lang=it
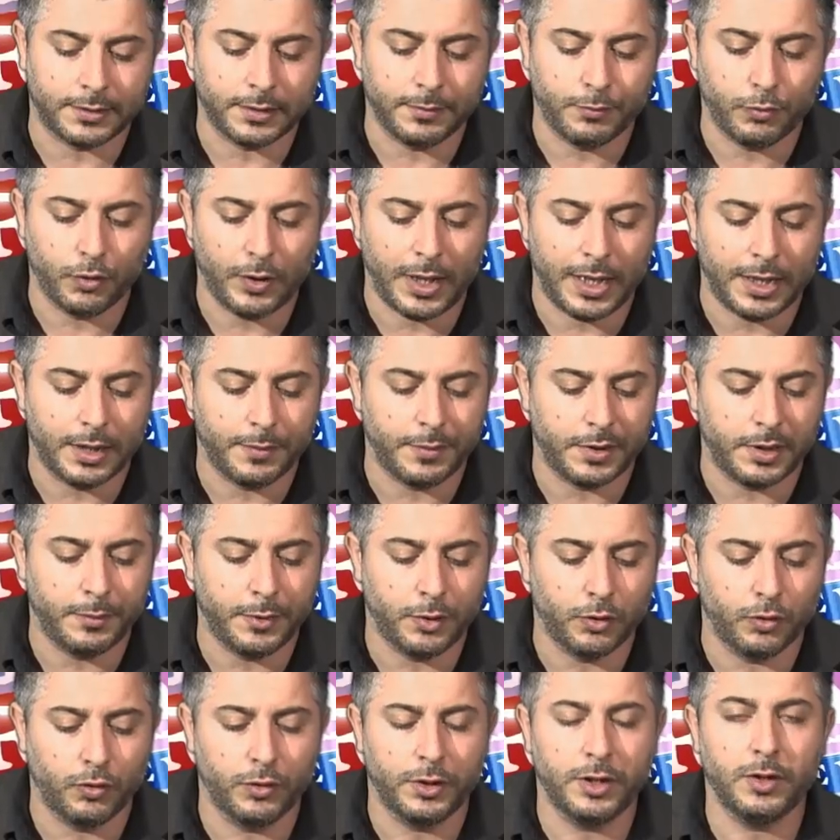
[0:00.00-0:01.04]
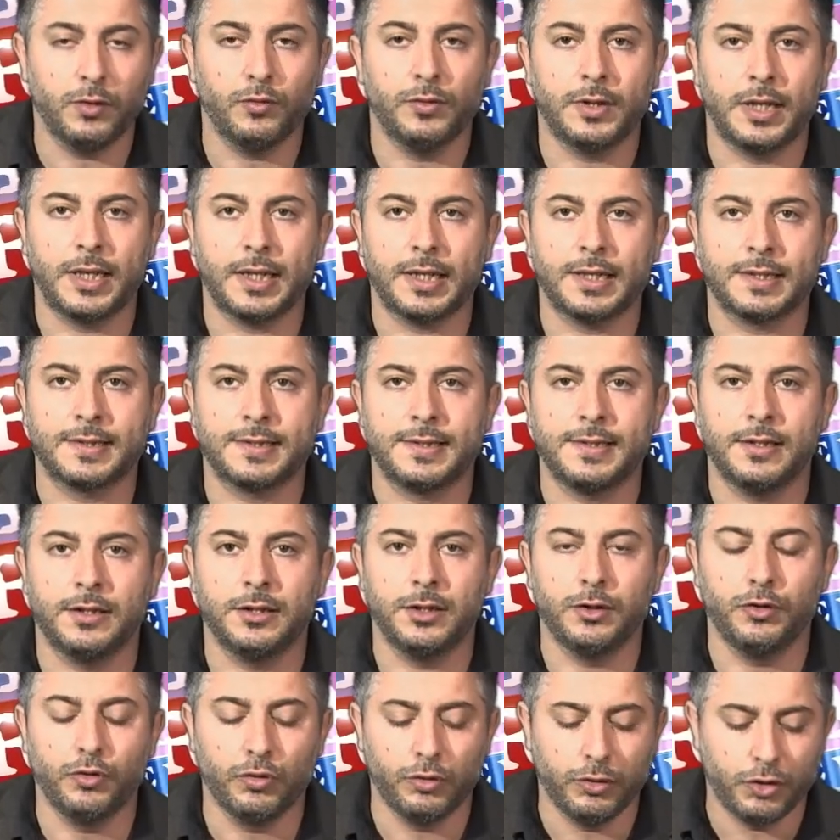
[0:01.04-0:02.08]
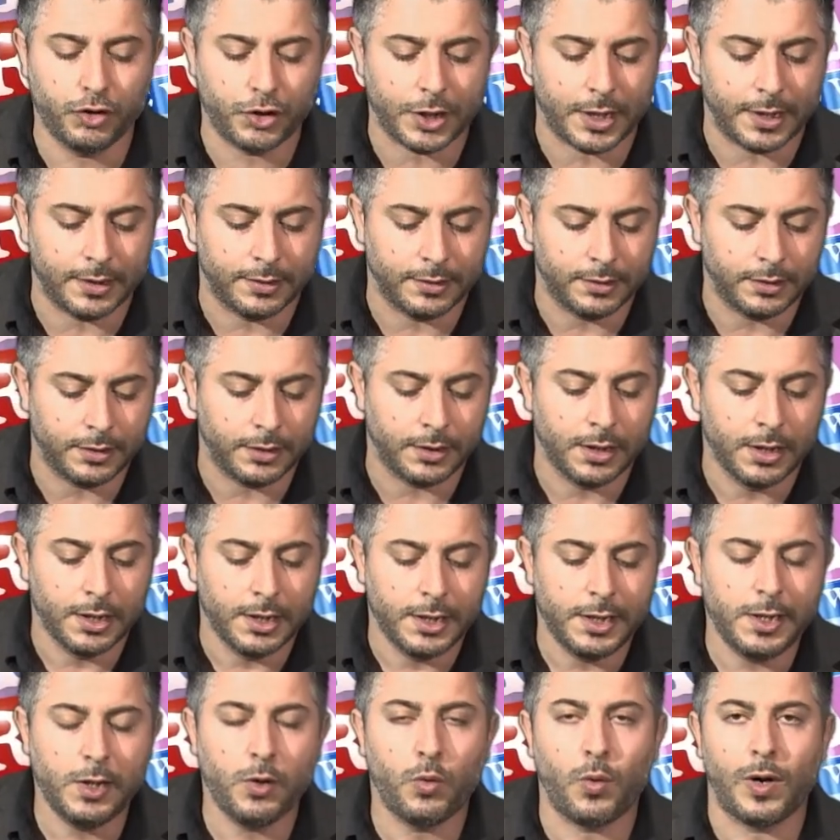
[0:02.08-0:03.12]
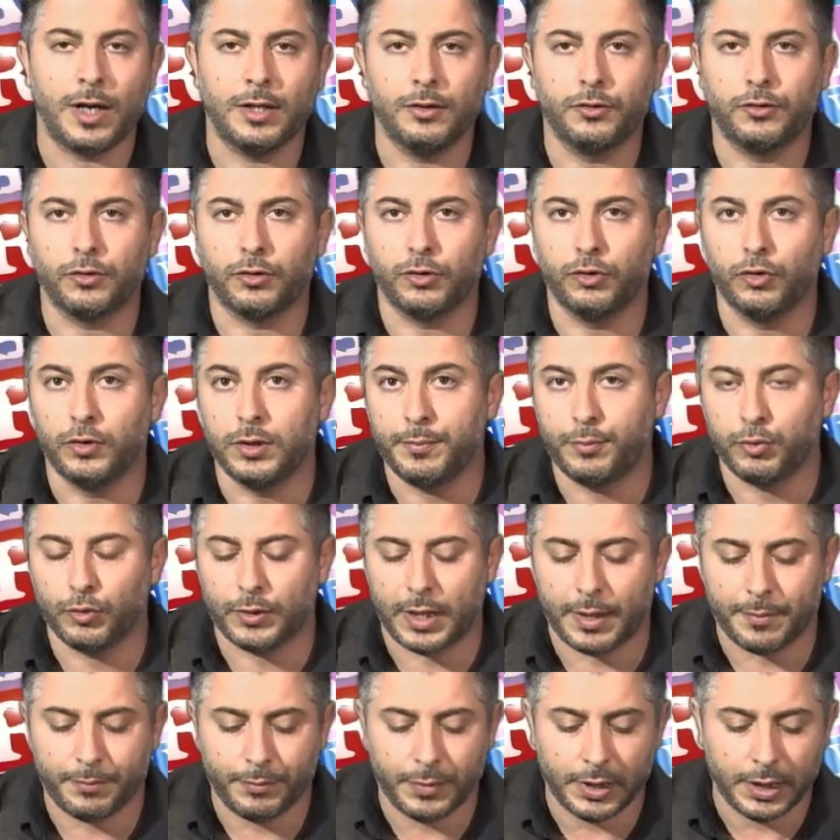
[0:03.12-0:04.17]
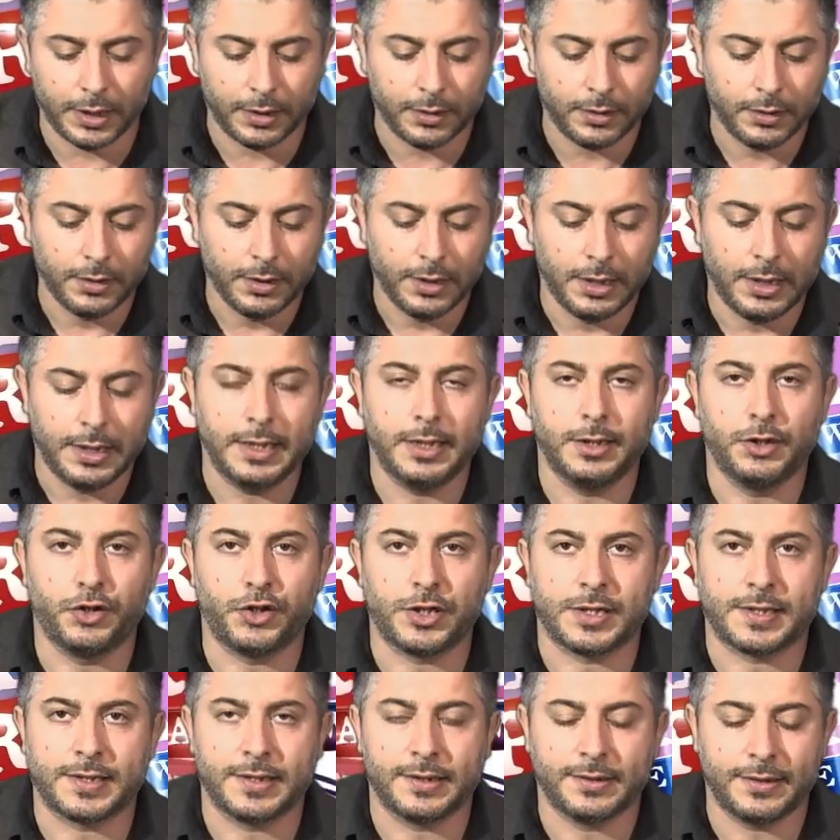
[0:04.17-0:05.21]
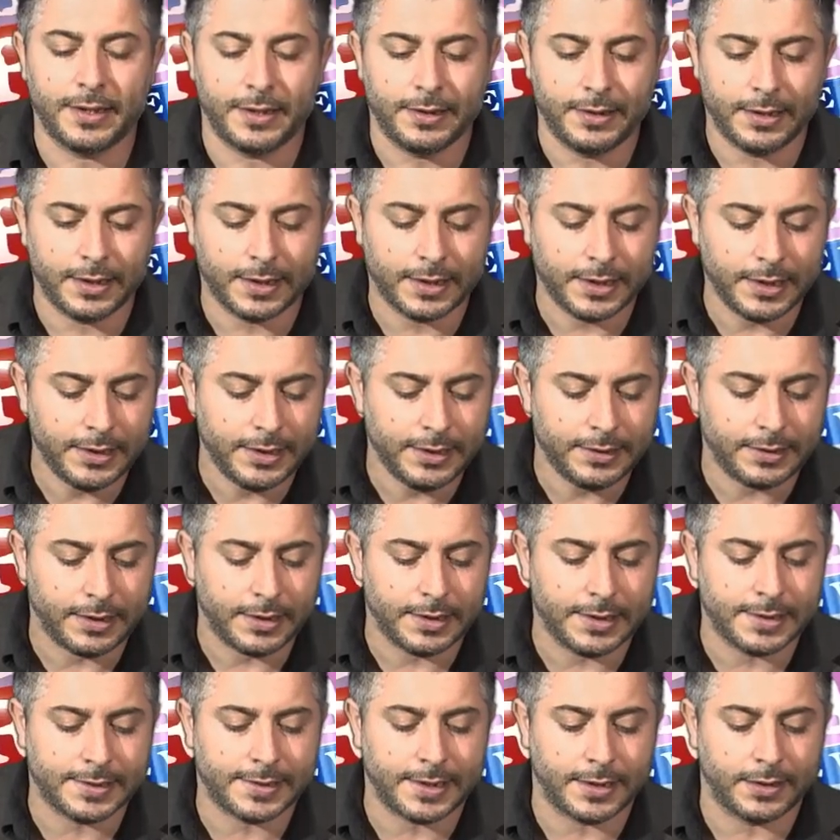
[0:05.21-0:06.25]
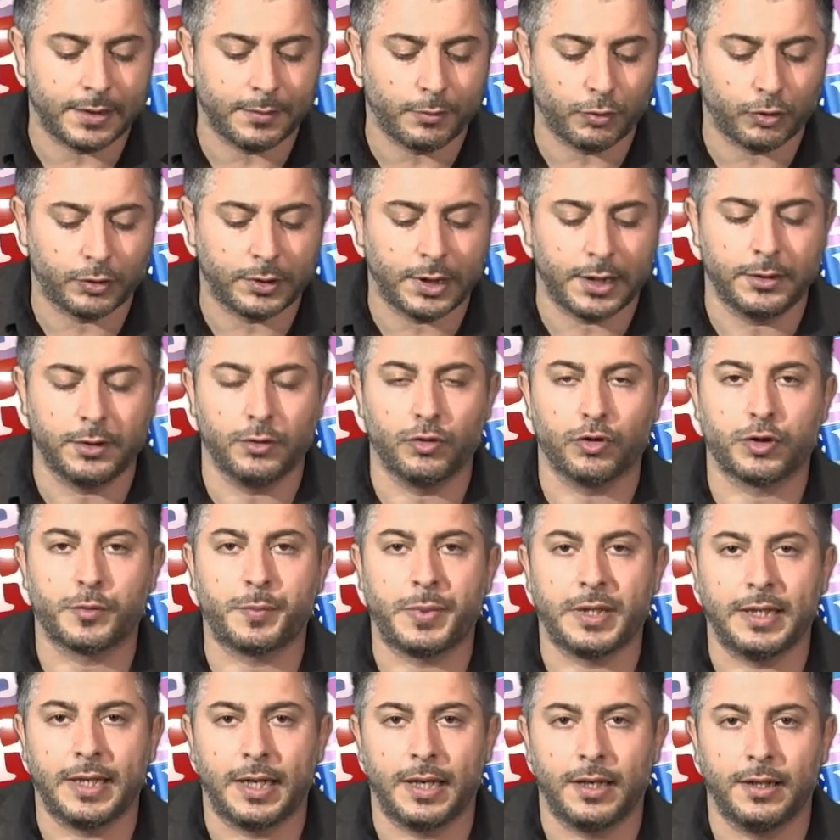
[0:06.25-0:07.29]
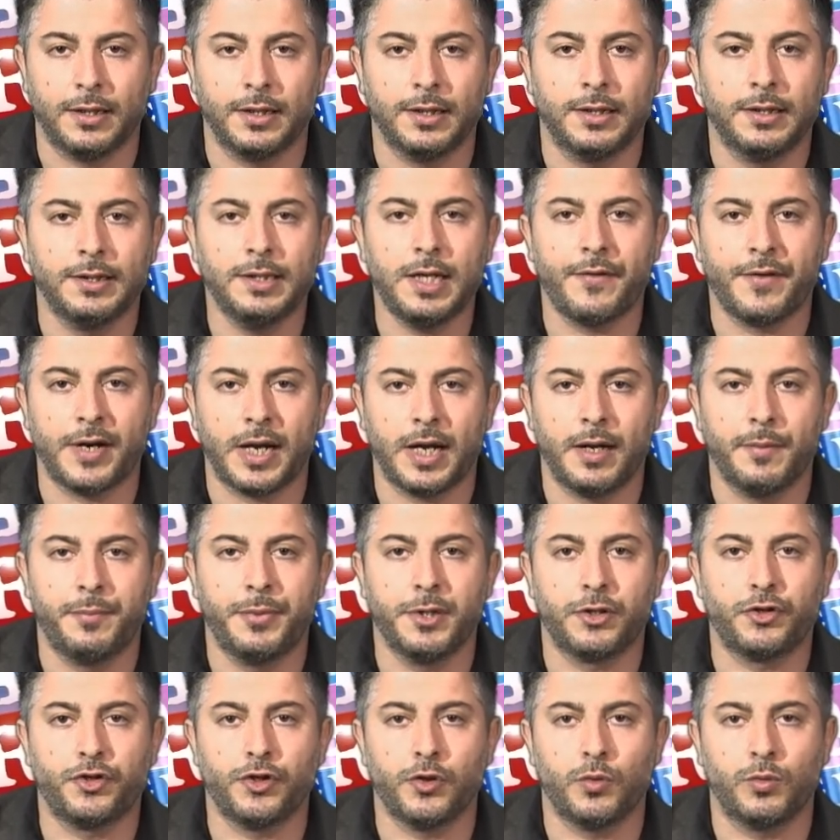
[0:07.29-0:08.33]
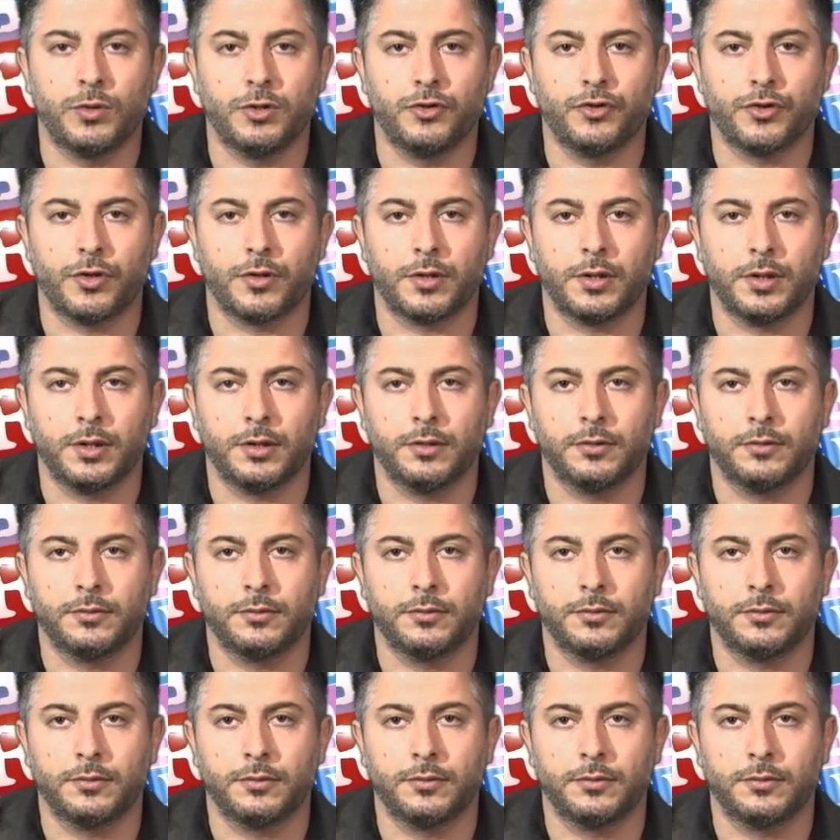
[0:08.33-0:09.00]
Tribunale per i minori una ragazzina di 12 anni, in quanto non imputabile. La 17enne aggredita è stata portata in ospedale, ne avrà per 5 giorni.